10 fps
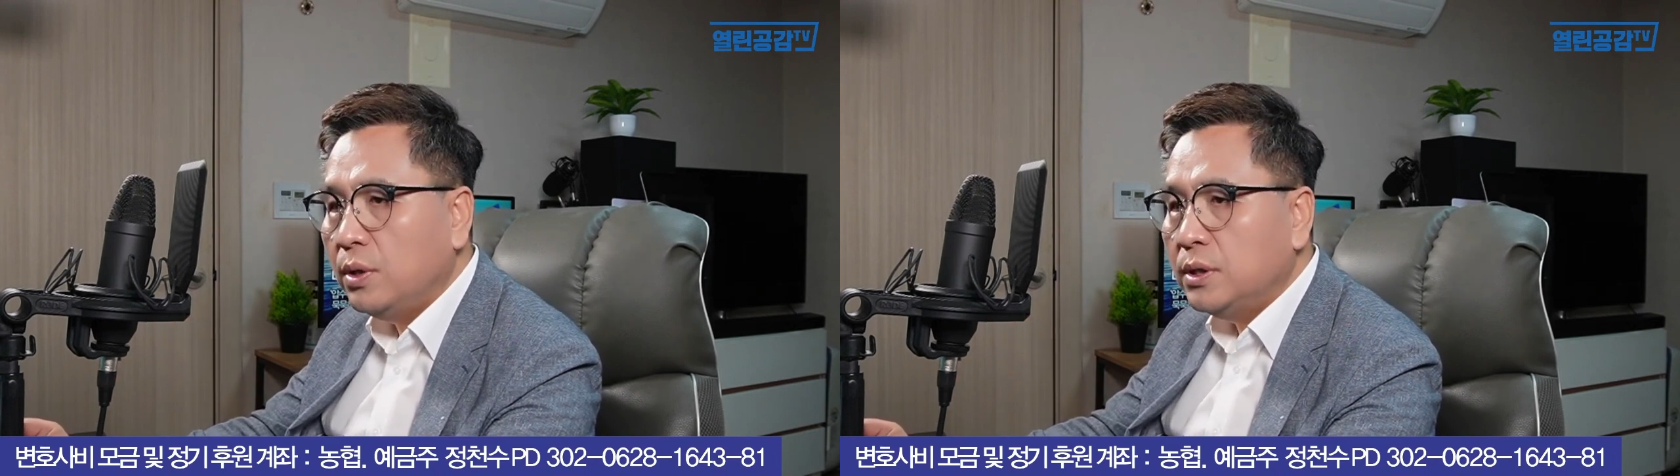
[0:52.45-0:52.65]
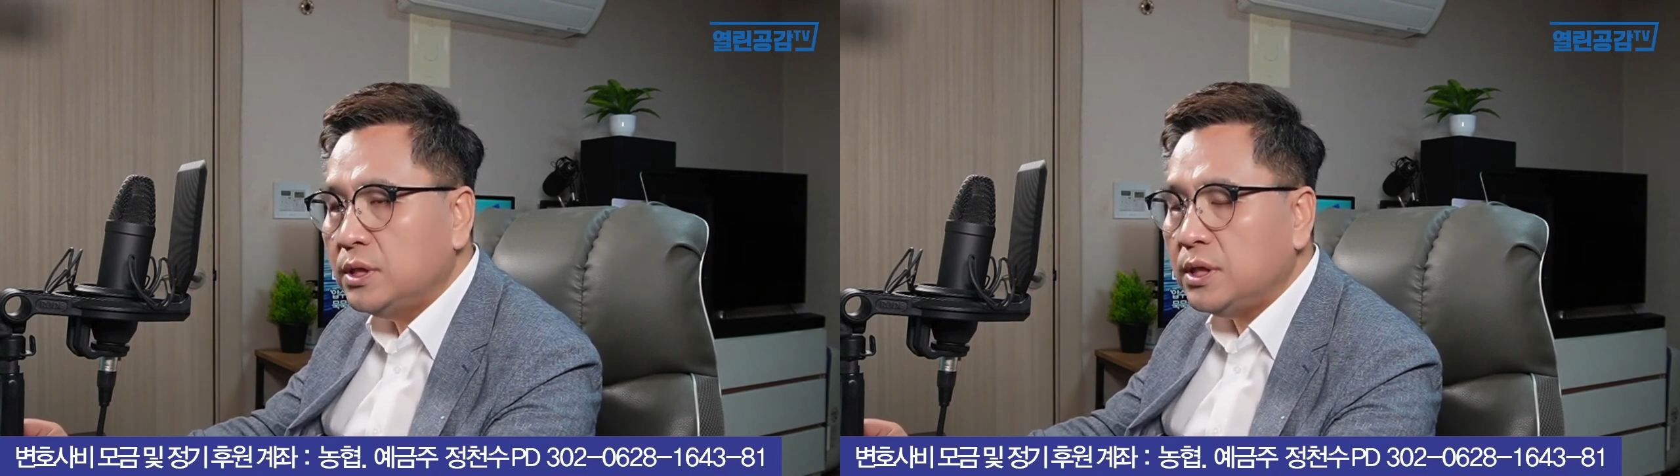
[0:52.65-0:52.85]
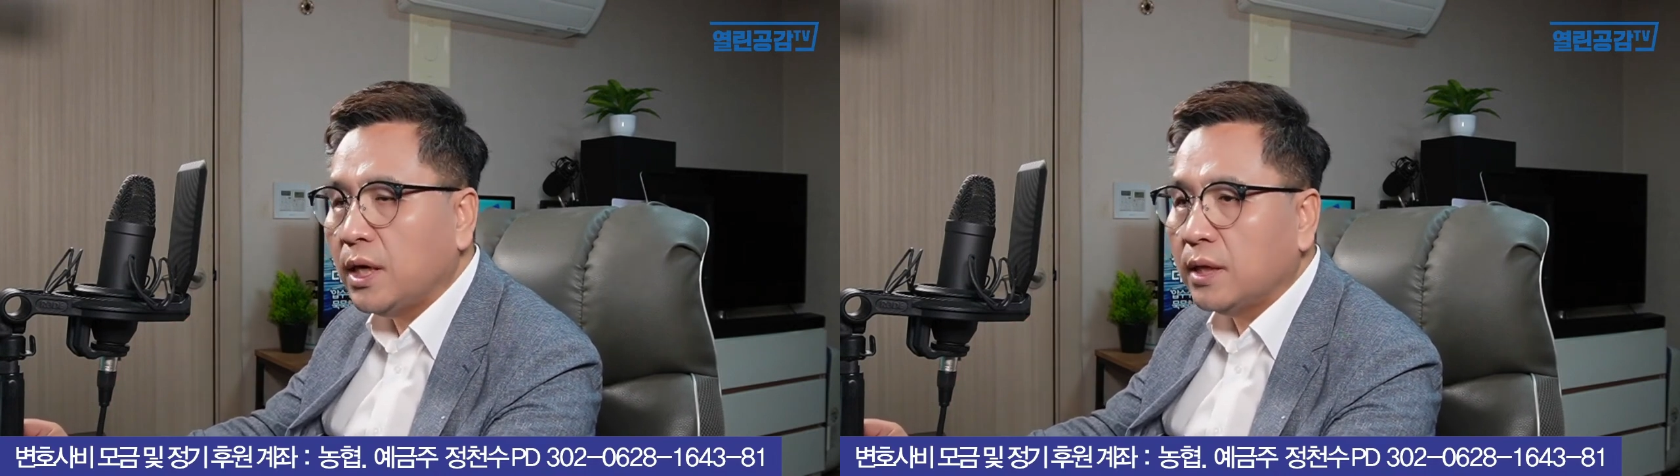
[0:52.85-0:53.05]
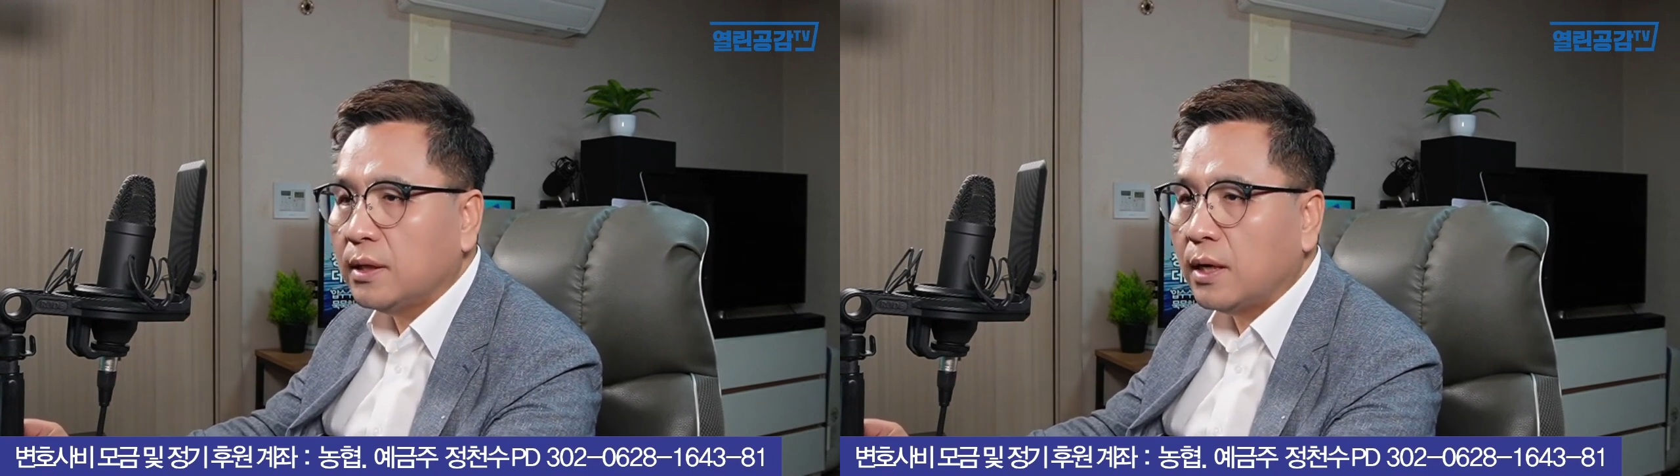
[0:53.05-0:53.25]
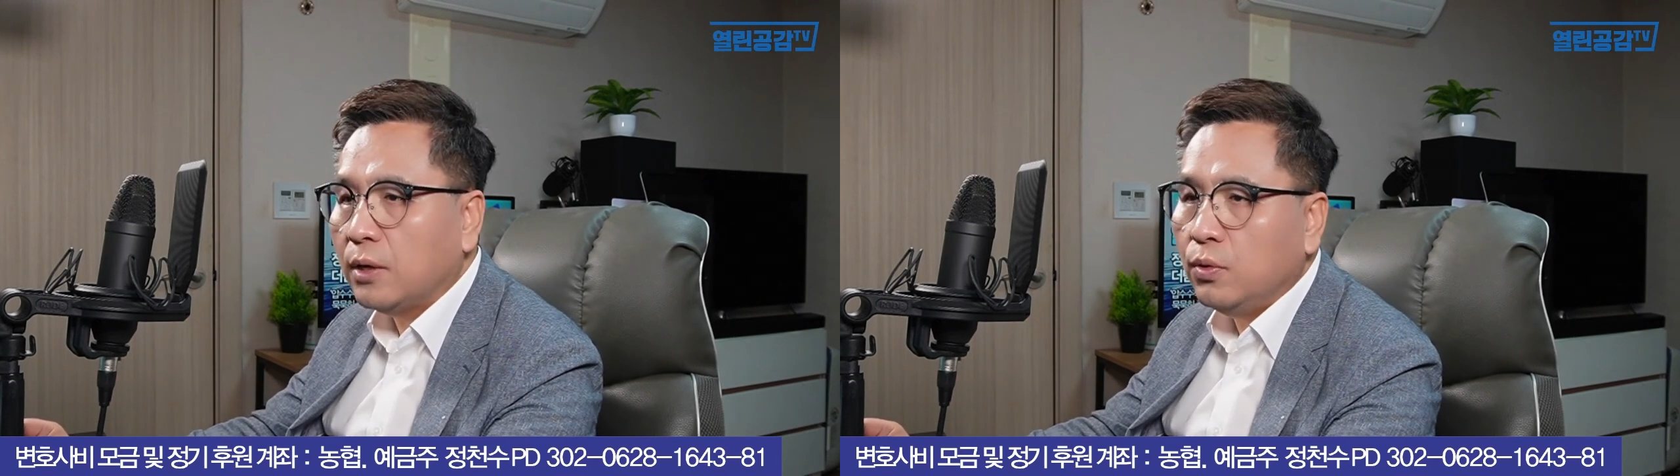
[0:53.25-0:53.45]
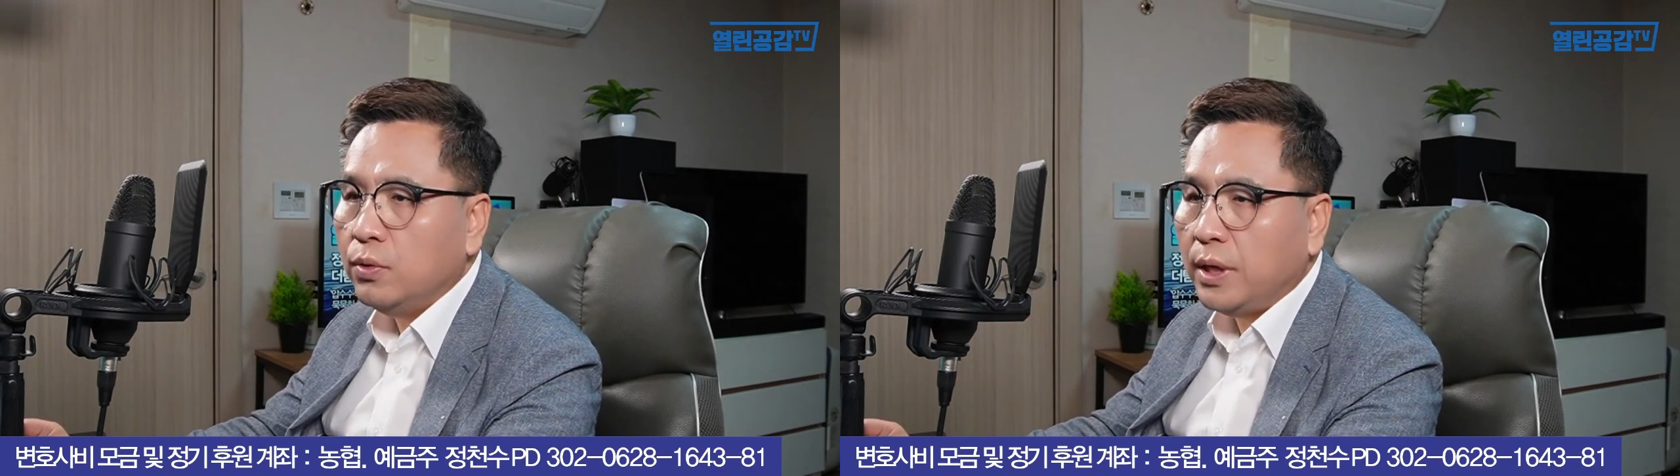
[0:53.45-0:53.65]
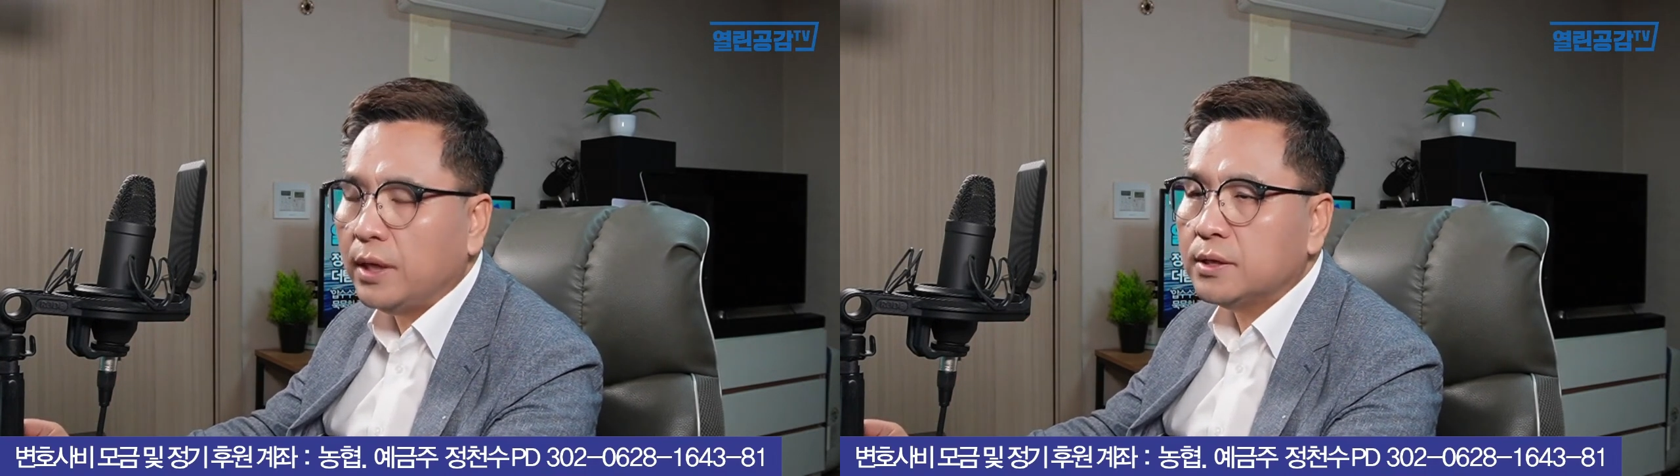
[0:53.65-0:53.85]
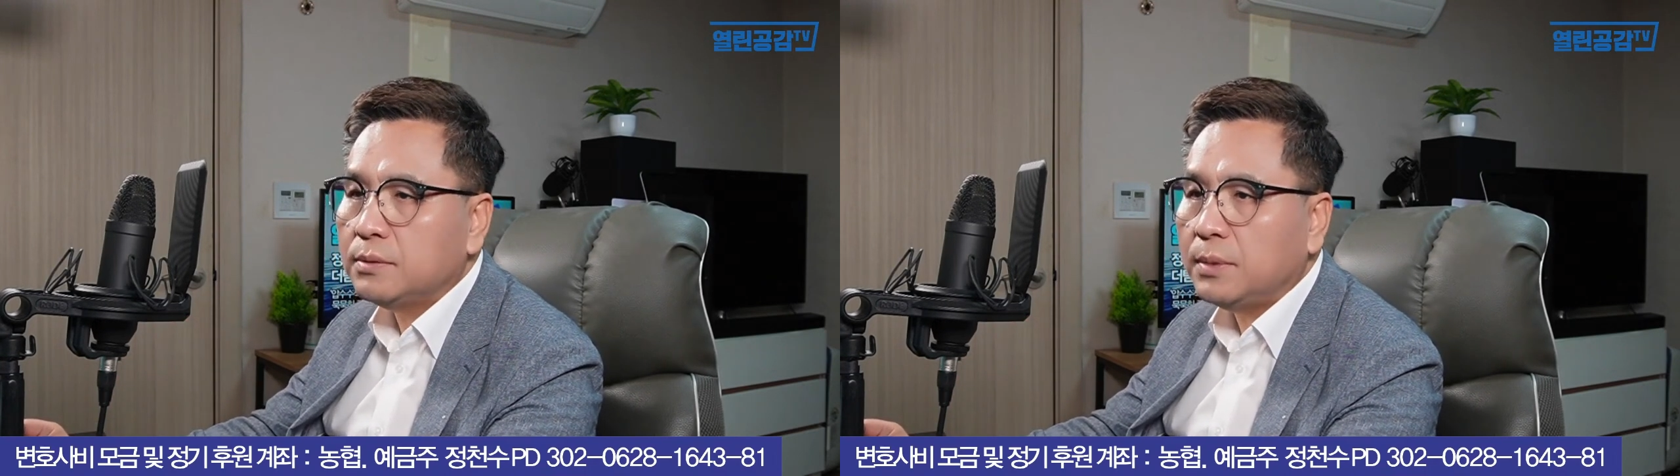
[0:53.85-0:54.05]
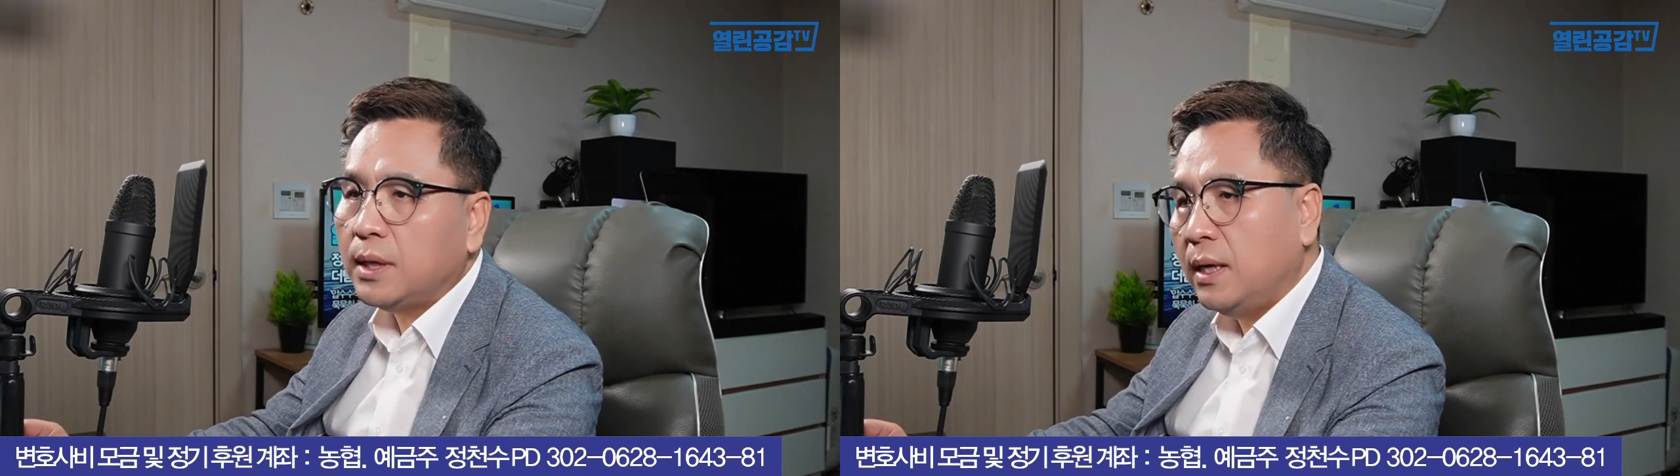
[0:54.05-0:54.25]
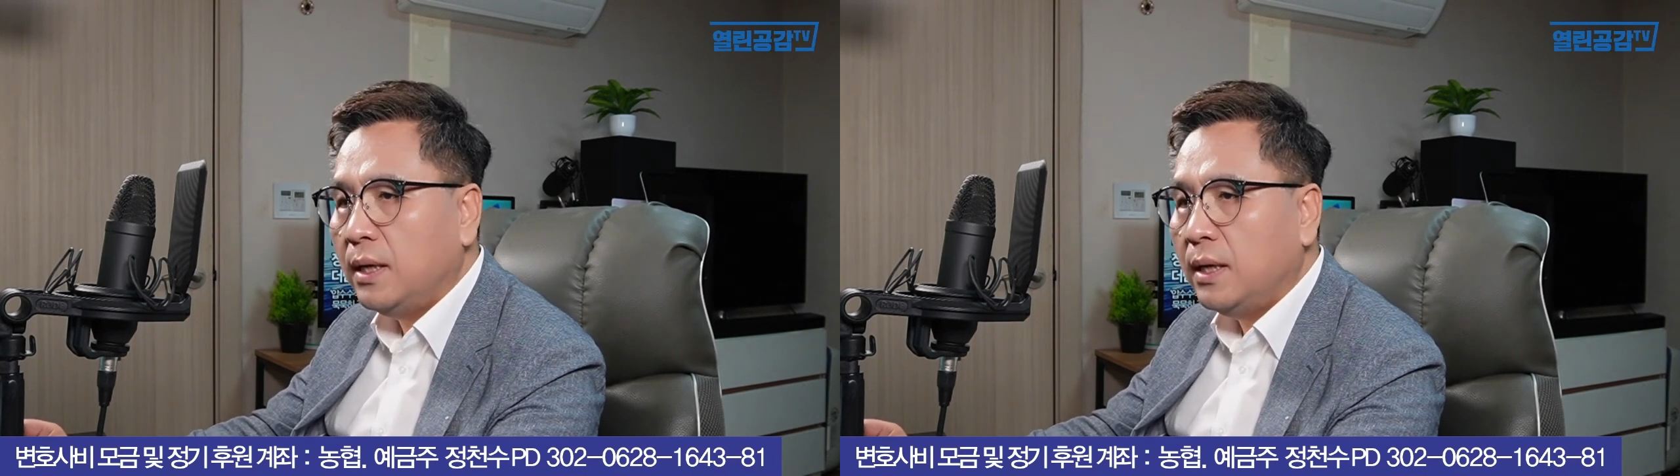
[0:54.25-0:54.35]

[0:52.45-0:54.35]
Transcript: 진행했다라고 얘기했습니다.